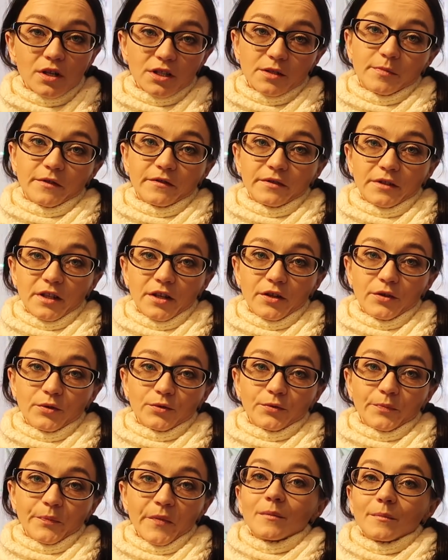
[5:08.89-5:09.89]
раз
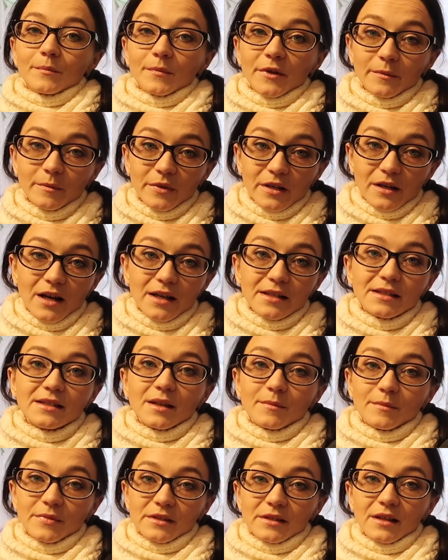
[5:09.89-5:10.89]
повторю,
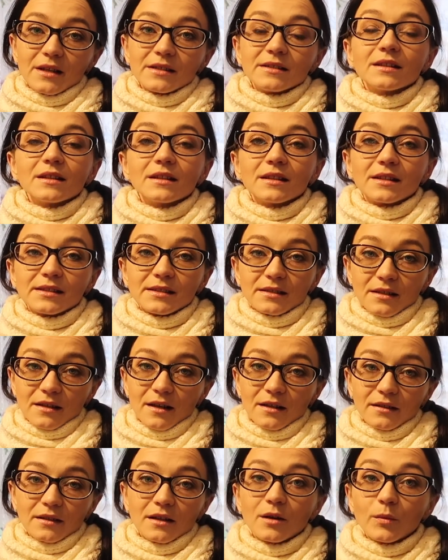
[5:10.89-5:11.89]
подбирайте обязательно
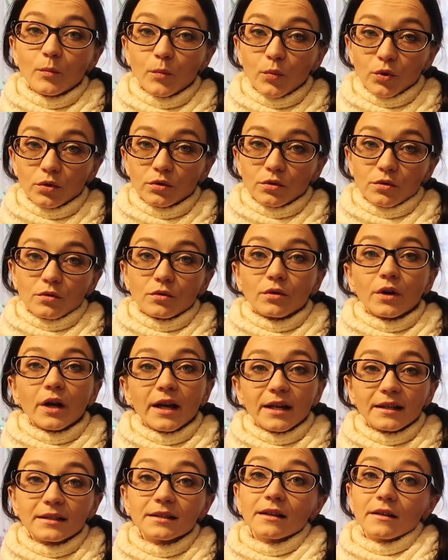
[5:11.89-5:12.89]
секатор под руку.
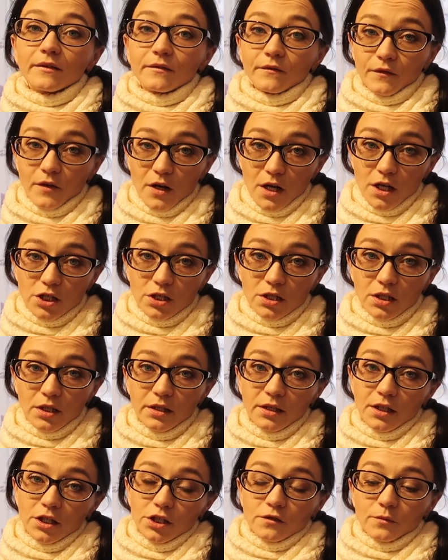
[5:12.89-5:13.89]
Это важно,
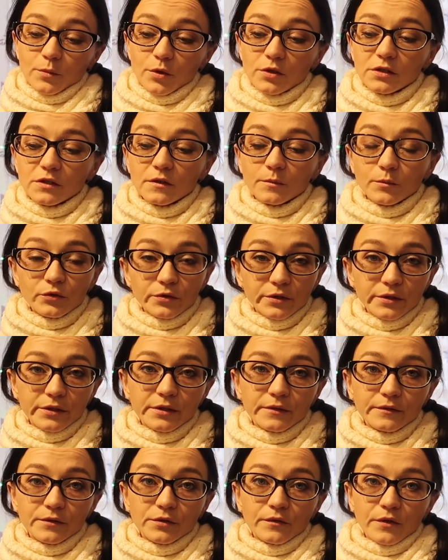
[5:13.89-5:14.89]
иначе вы просто
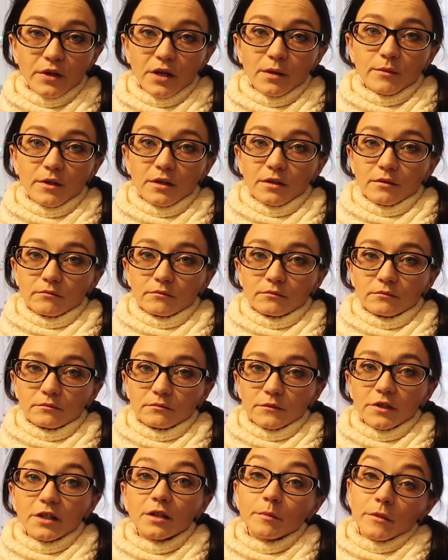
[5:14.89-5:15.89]
будете все время
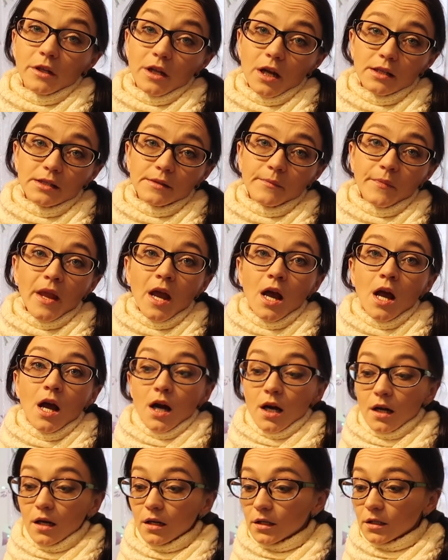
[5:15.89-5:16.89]
их менять.
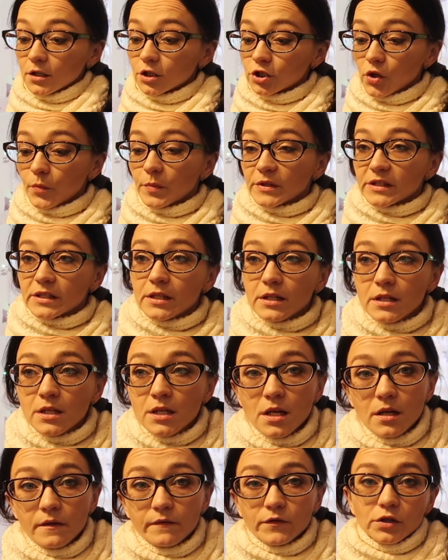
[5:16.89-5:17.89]
А, что по
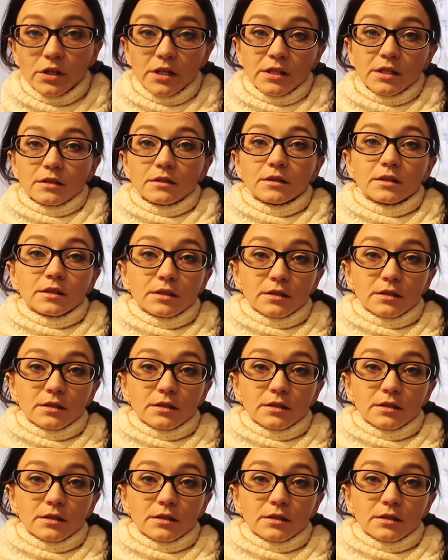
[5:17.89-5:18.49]
цене, вот эти